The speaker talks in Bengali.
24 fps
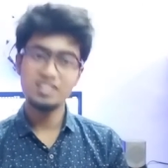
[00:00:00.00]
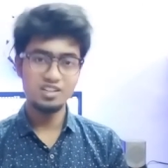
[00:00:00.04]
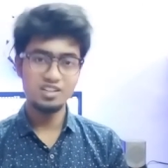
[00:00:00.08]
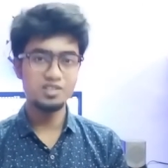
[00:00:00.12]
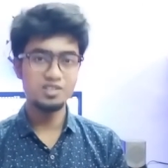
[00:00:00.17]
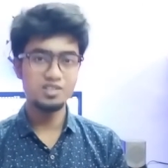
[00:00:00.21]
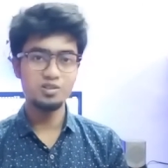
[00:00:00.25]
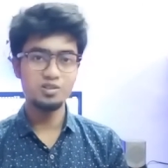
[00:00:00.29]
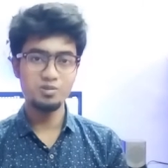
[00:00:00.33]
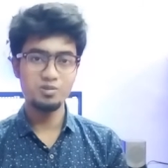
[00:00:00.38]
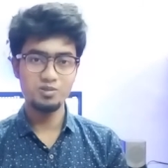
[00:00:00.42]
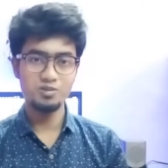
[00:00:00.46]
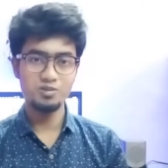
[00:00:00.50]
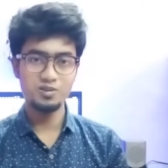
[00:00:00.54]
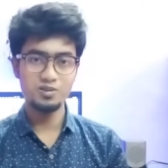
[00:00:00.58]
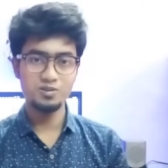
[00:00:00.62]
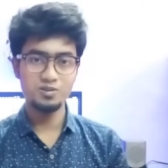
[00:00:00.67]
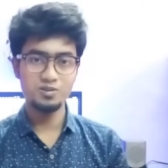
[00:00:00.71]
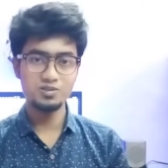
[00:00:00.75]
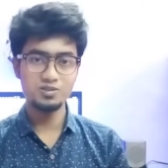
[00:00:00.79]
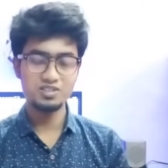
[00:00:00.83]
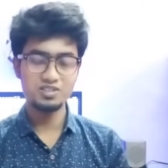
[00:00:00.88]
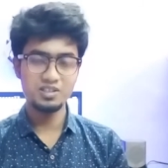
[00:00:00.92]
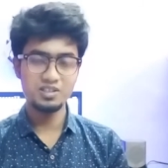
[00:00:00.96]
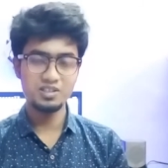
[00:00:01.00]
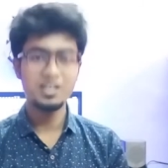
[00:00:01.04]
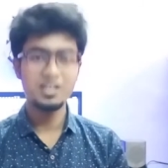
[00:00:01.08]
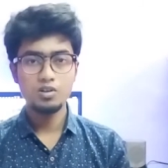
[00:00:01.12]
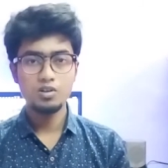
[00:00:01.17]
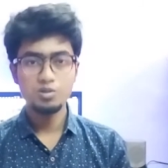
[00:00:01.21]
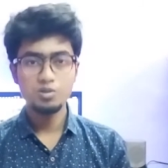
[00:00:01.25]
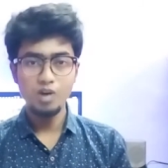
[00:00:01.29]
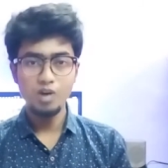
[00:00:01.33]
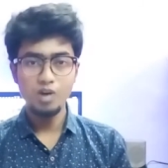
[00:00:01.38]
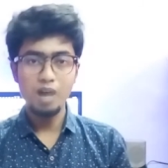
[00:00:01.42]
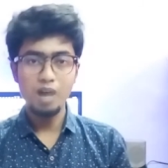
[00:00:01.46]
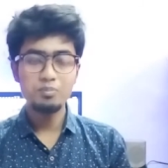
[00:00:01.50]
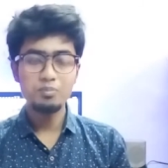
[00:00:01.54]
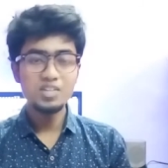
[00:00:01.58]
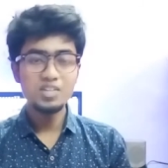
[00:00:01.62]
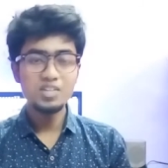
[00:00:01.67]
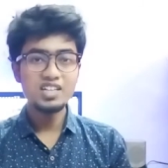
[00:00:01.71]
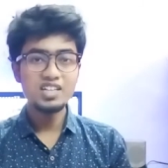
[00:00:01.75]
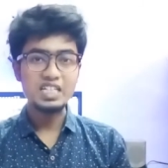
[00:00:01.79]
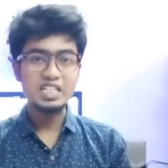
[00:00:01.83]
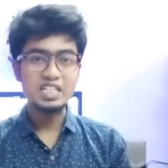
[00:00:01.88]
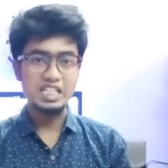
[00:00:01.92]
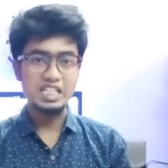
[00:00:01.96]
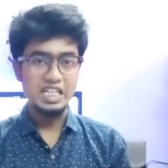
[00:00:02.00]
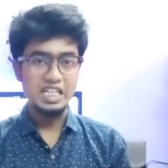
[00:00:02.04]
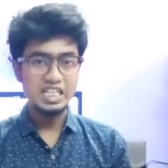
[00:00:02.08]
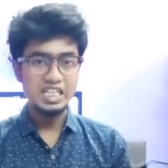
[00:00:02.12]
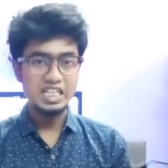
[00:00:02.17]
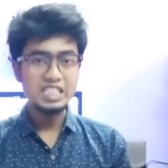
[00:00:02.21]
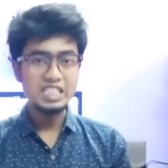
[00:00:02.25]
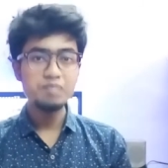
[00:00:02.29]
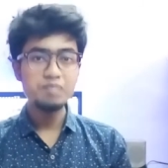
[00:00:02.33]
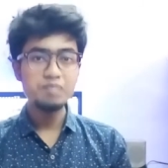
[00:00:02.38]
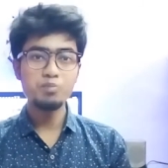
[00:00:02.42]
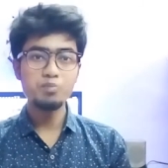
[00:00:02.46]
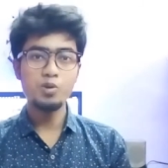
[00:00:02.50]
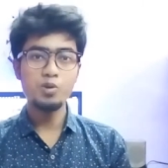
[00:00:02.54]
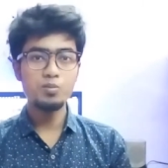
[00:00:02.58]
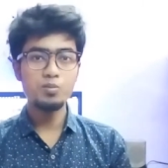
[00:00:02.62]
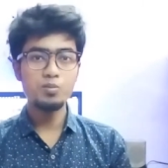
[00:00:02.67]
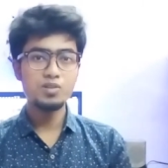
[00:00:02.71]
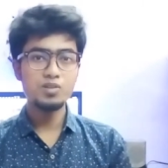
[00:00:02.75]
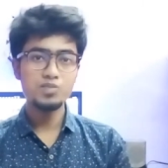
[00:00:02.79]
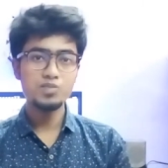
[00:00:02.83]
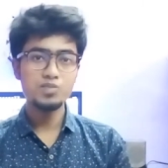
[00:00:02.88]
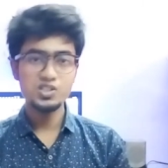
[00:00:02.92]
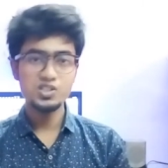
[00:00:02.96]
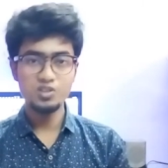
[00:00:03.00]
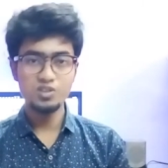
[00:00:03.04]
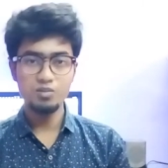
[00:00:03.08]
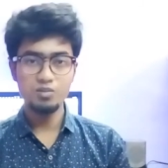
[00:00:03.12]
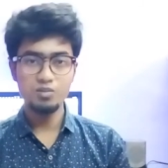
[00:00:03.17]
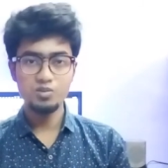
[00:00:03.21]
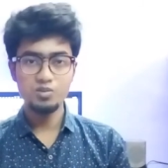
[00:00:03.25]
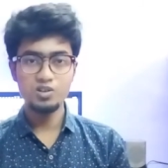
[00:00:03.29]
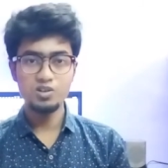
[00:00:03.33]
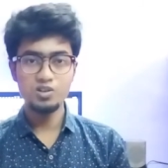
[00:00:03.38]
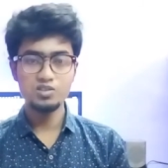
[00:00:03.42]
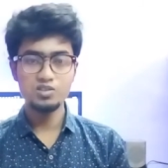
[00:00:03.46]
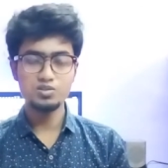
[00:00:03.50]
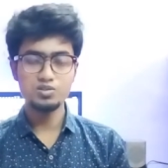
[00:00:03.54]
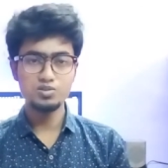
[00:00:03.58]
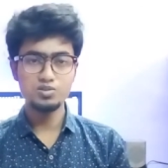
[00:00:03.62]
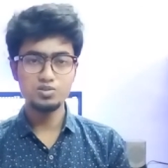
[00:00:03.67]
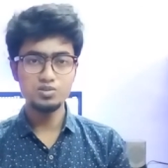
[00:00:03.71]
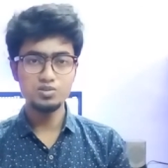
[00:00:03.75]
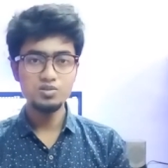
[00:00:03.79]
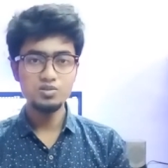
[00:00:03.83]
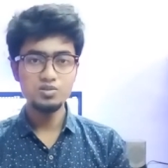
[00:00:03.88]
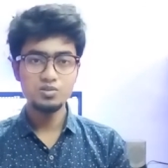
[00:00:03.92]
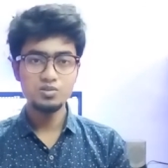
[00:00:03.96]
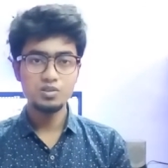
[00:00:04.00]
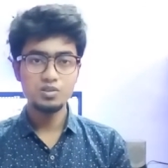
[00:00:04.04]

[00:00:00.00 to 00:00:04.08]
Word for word: তাদেরও ক্ষতি হচ্ছে তো আপনাকে এই প্রবলেমটা সলভ করার জন্য